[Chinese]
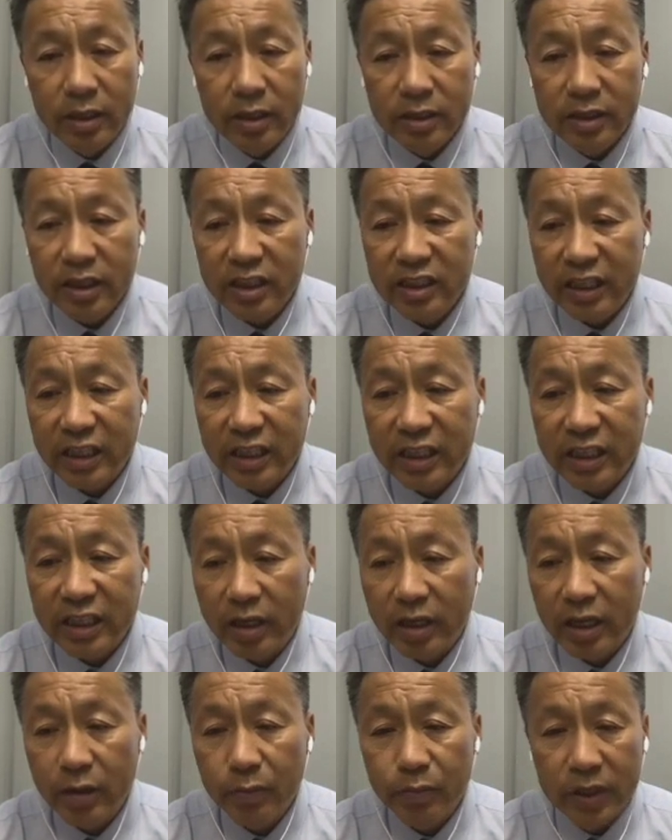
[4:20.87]
这个诊断
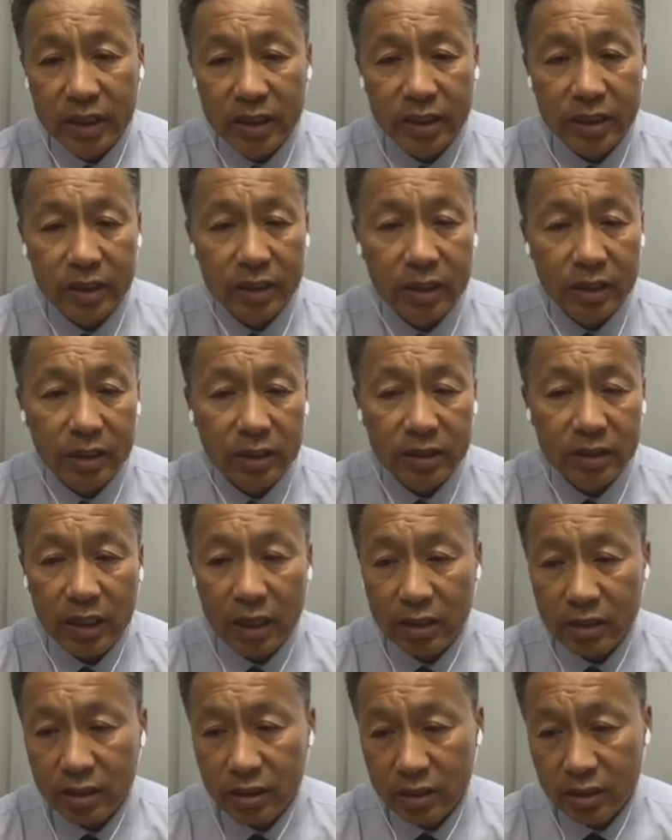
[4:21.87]
呢，比这个
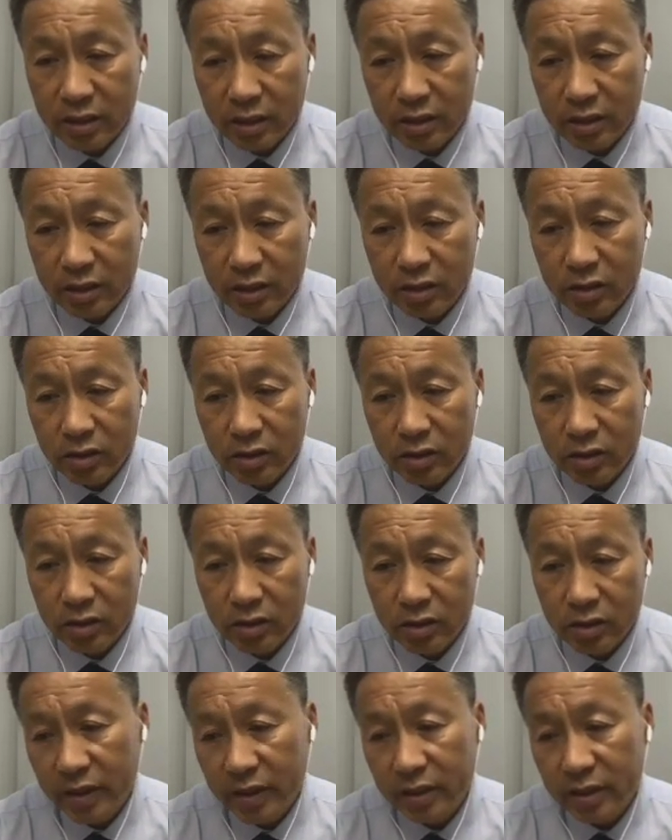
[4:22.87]
当时这个就是我
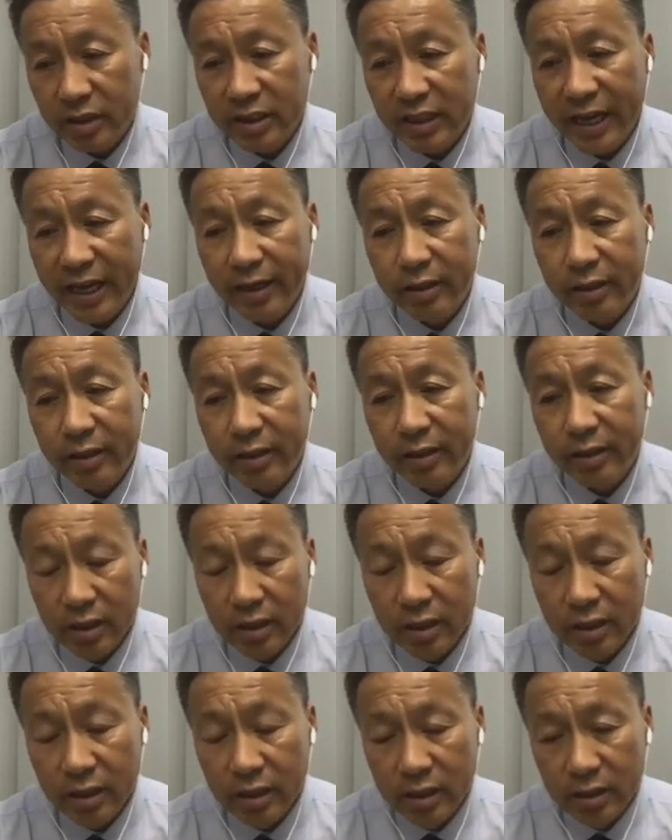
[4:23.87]
们的 standard 的这
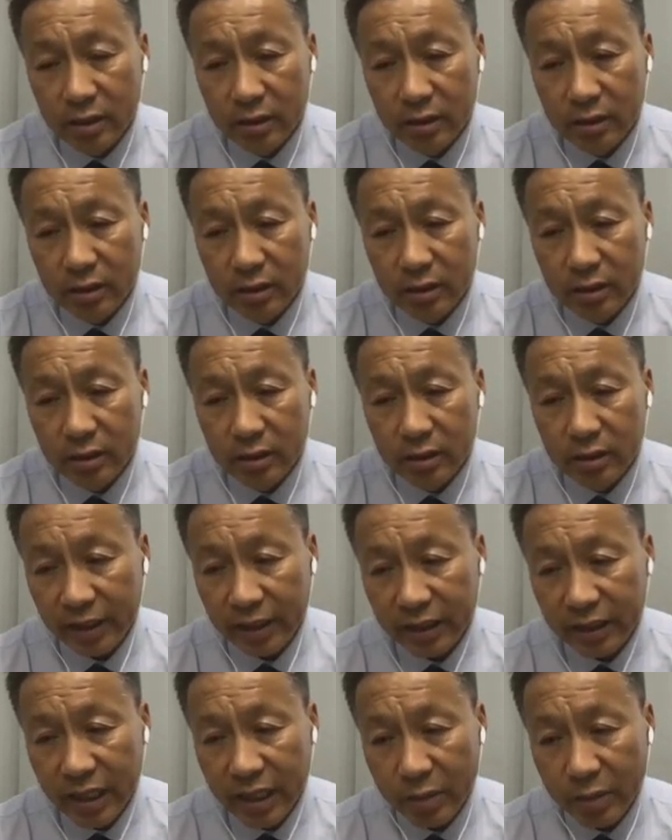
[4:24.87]
个呃
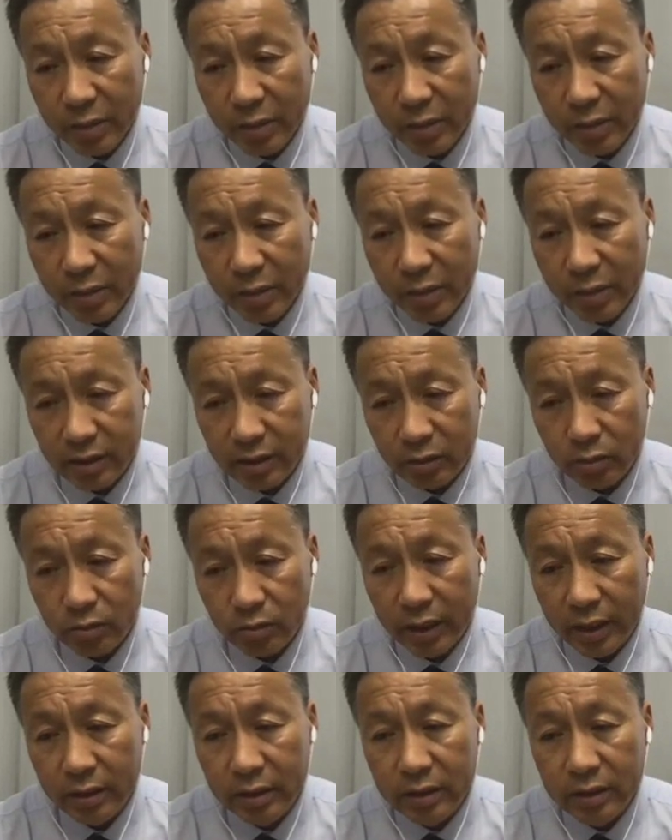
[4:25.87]
甲胎蛋白的诊
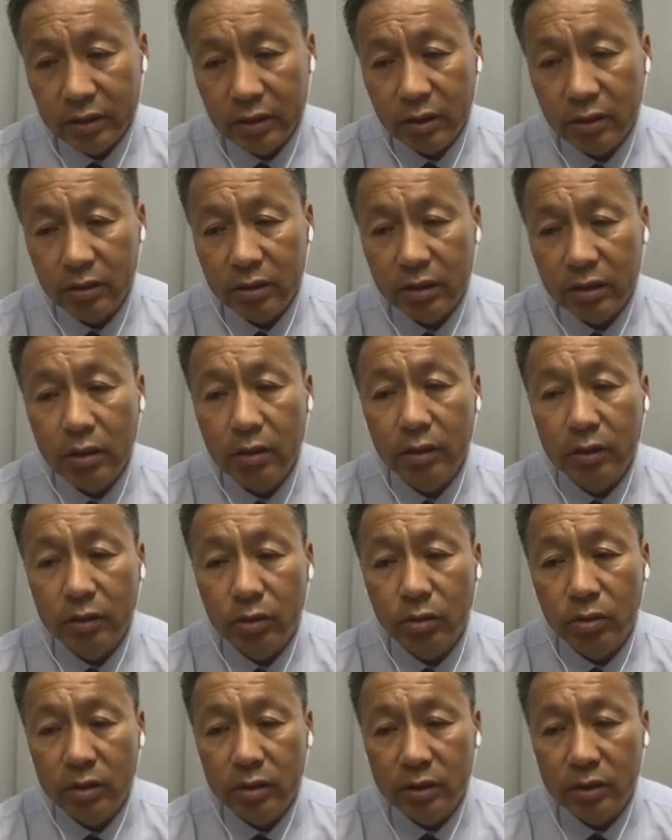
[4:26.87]
断要高很
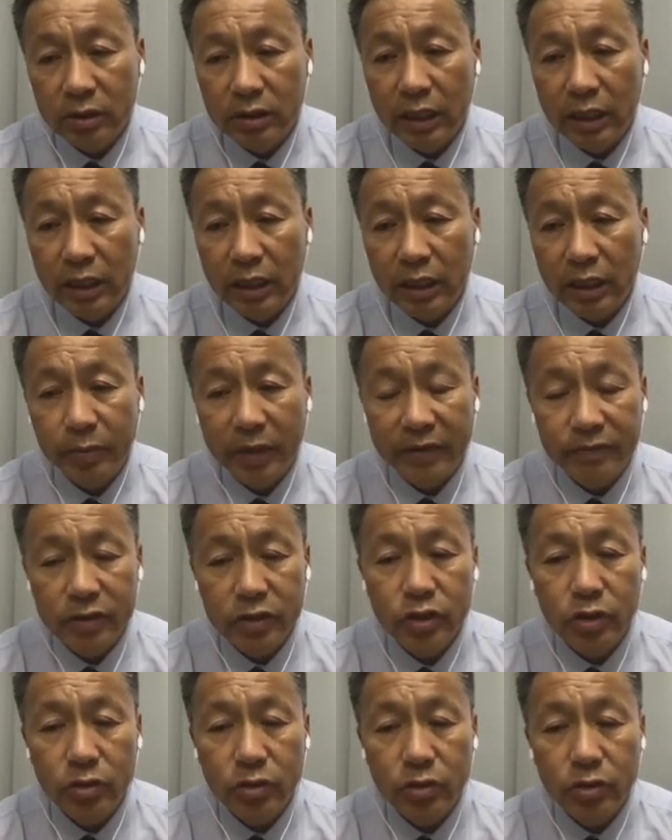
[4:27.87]
多，达到了百分
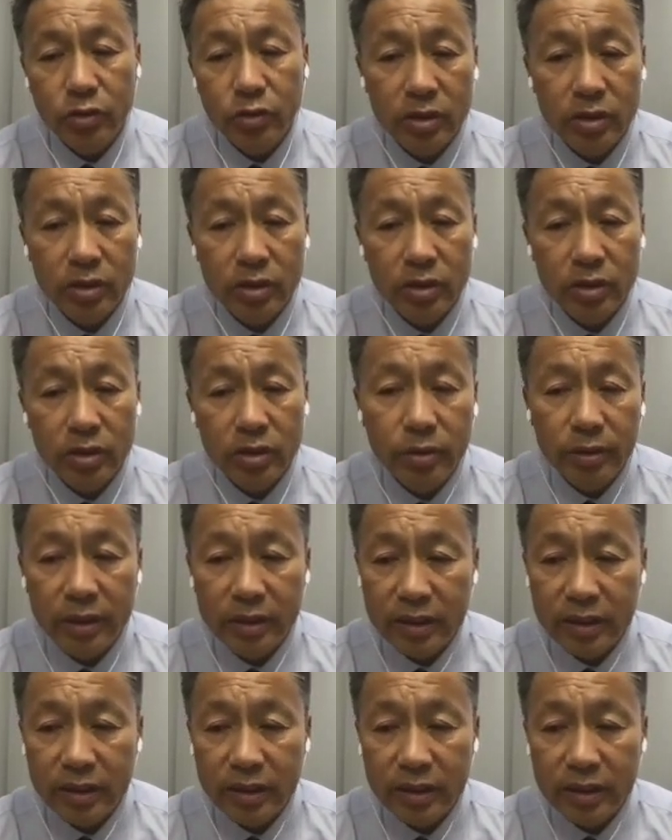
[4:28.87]
之九十多的准确率。
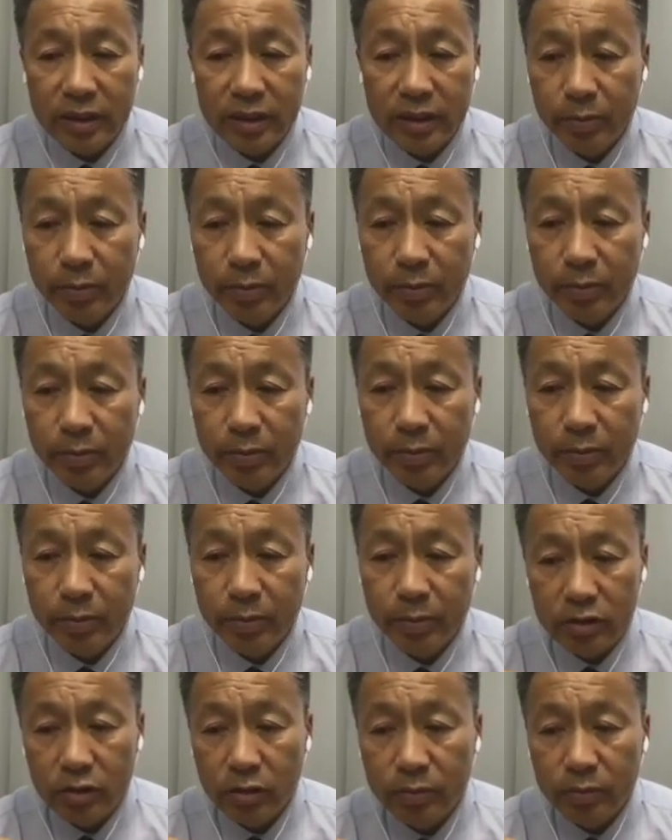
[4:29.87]
甲胎蛋白的话，
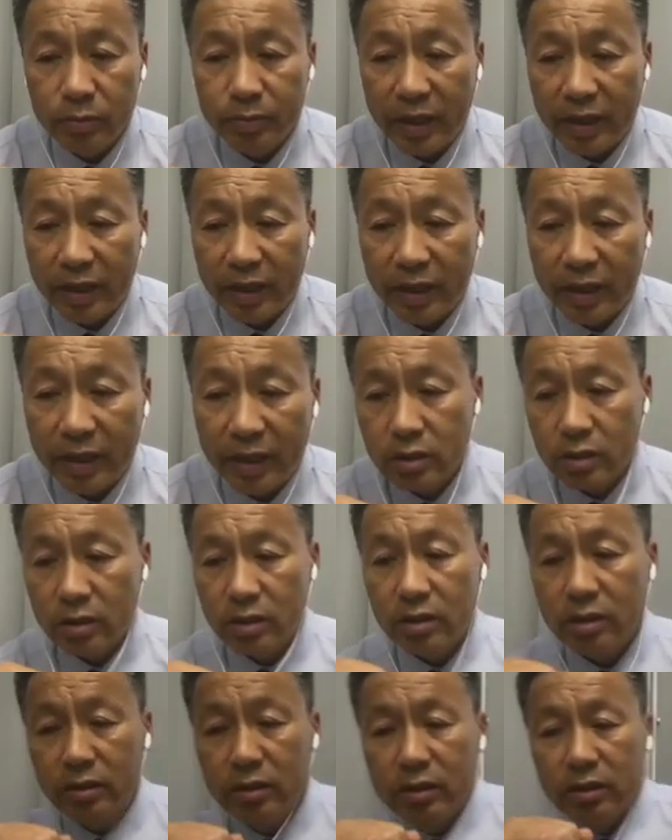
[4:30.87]
只有百分
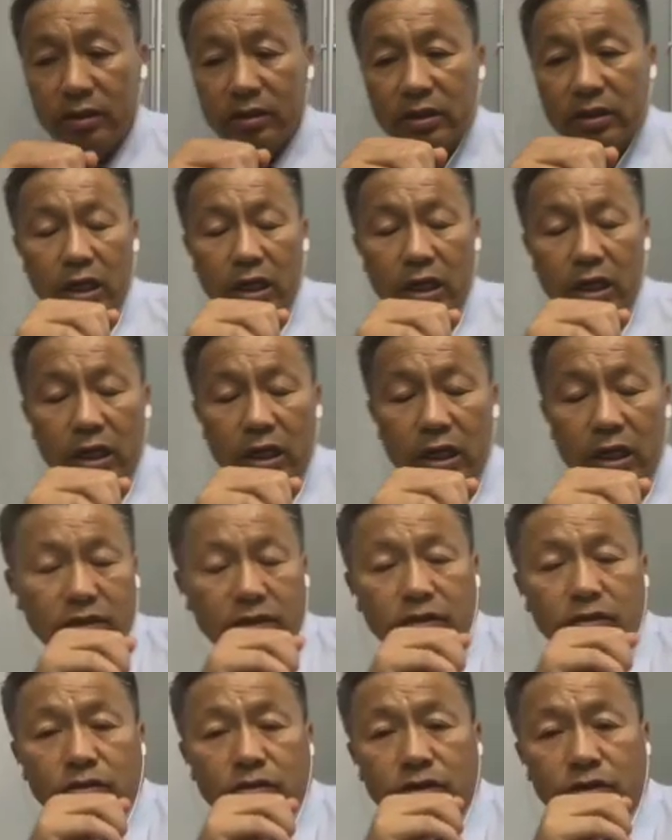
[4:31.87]
之大概百分之
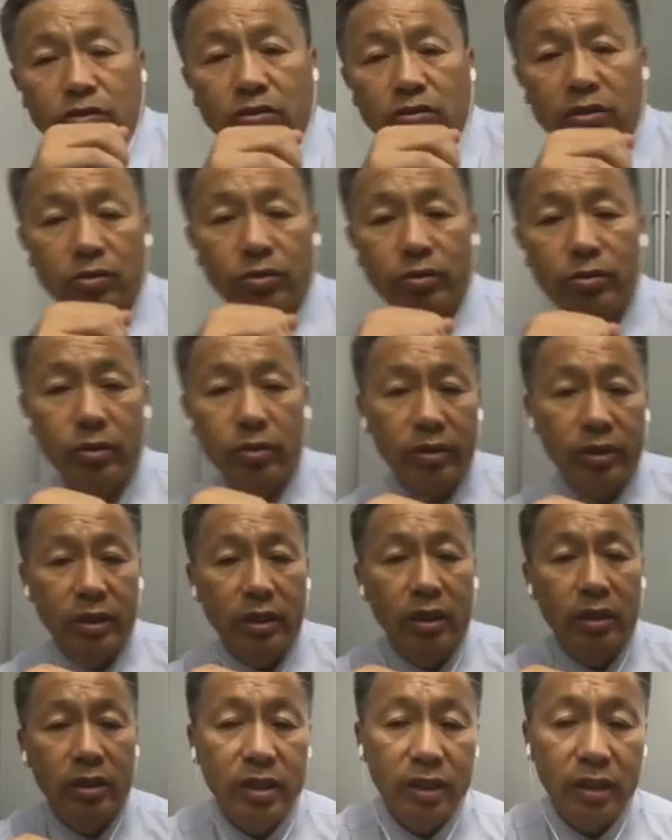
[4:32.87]
六十多的准确率，
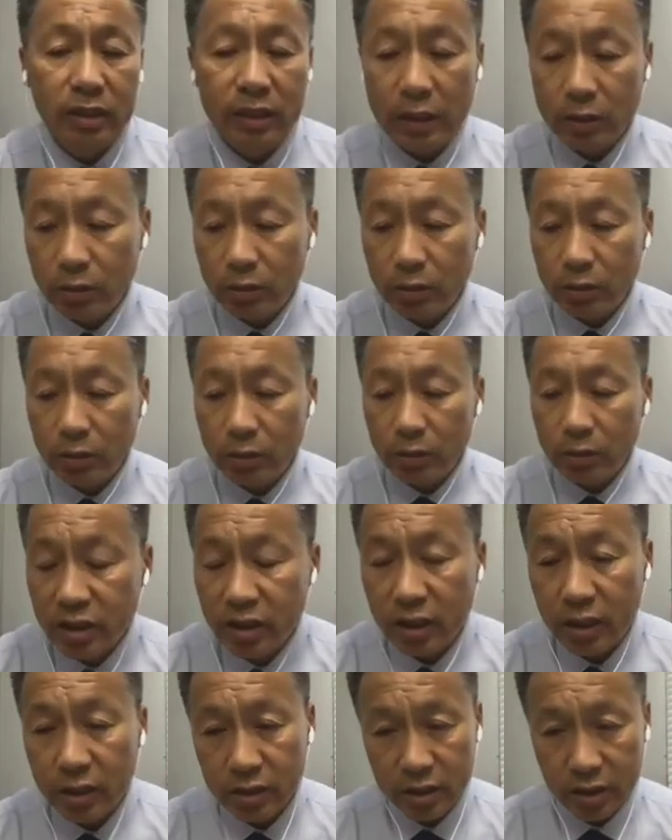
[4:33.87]
而且呢，它对一期、
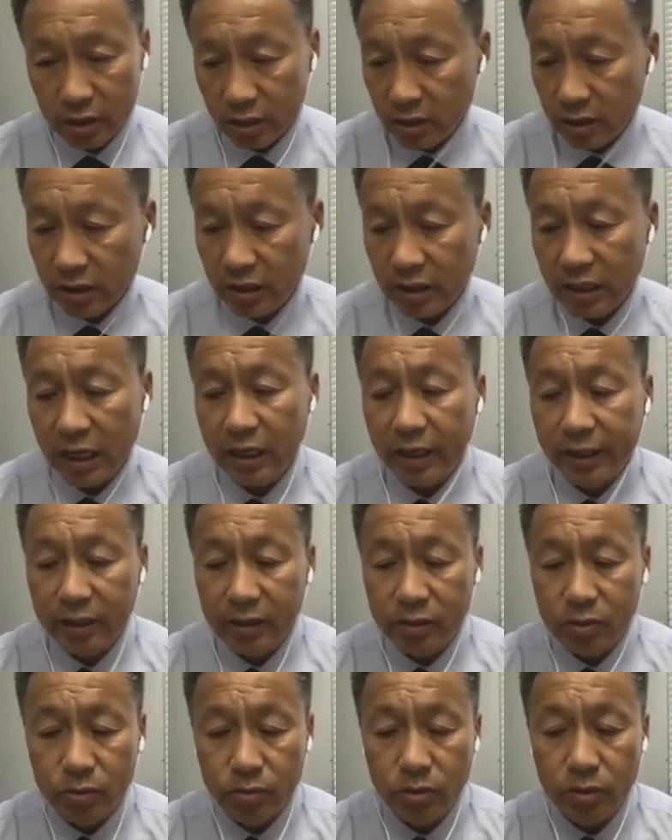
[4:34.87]
二期肝癌
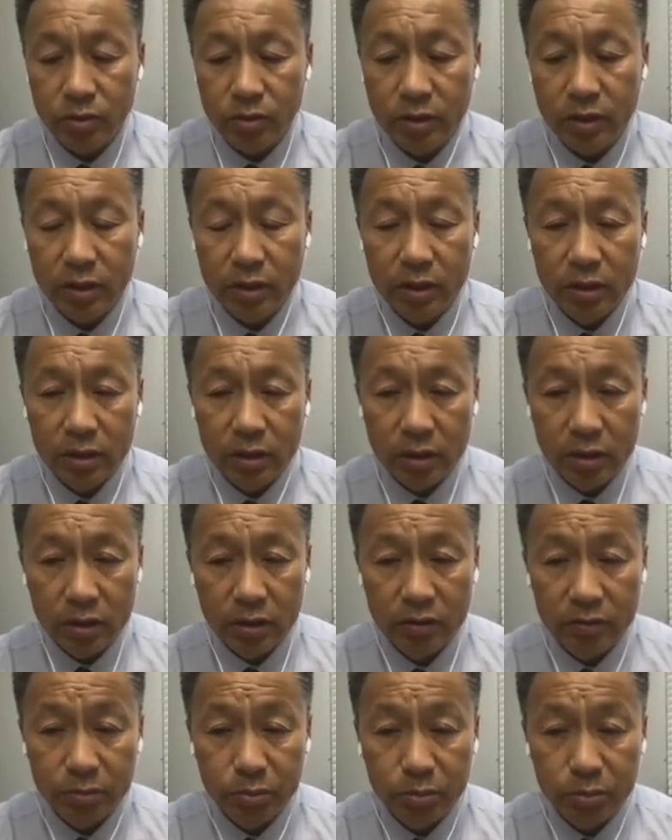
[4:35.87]
的准确率
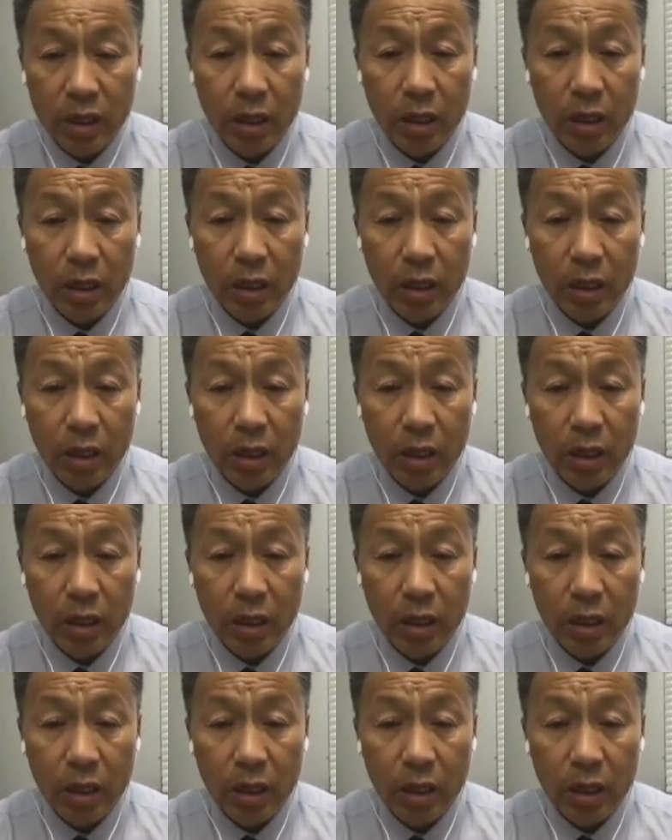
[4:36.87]
呃不好。